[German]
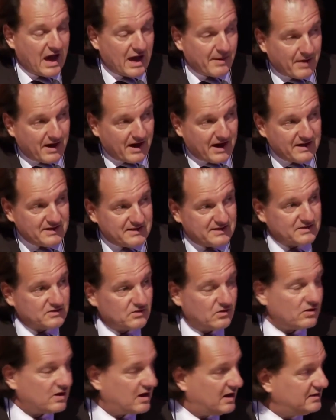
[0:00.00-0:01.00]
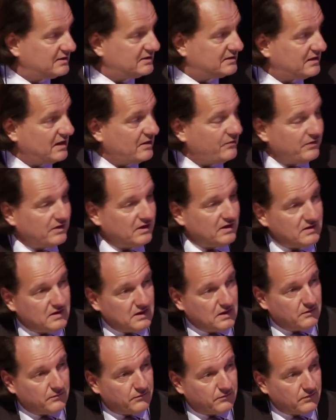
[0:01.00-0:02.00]
Aber eins ist doch ganz
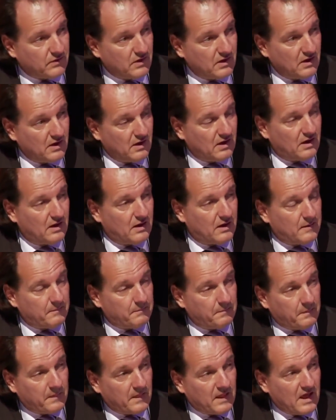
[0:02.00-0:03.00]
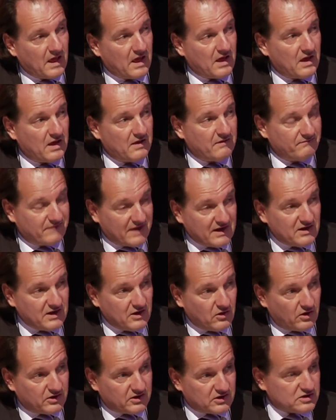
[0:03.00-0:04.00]
definitiv. Ähm, wenn
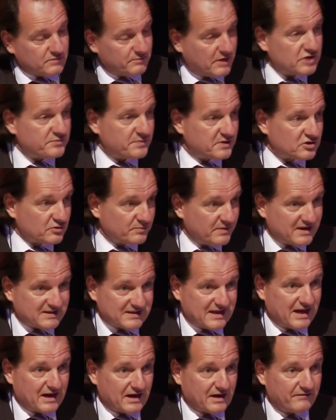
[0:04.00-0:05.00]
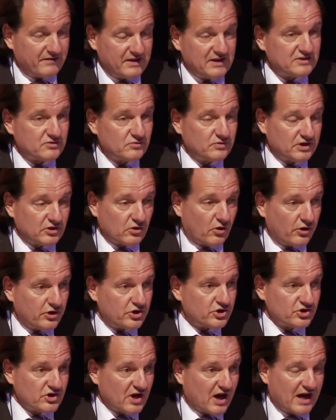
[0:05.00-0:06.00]
die Leute zum Beispiel zu mir sagen, willst du die
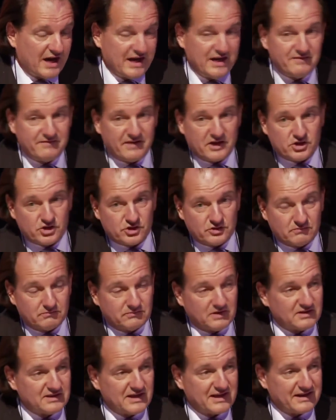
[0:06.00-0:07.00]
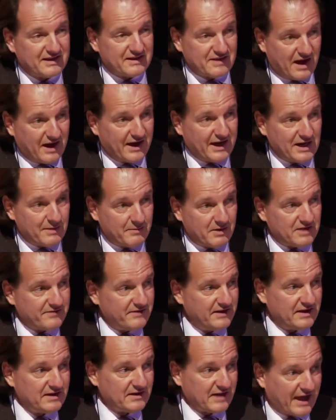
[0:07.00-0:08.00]
Deutschen reinwaschen, dann sage ich nein, aber
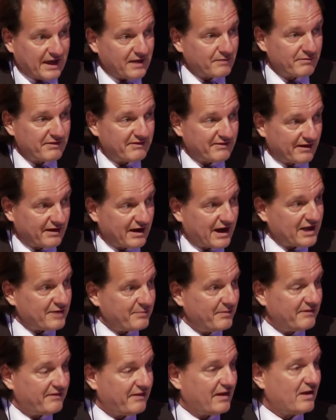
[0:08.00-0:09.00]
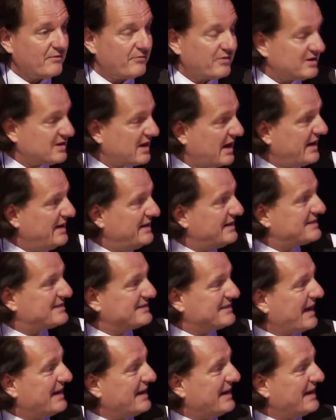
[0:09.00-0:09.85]
ich will den Dreck ein bisschen gleichmäßiger verteilen. Das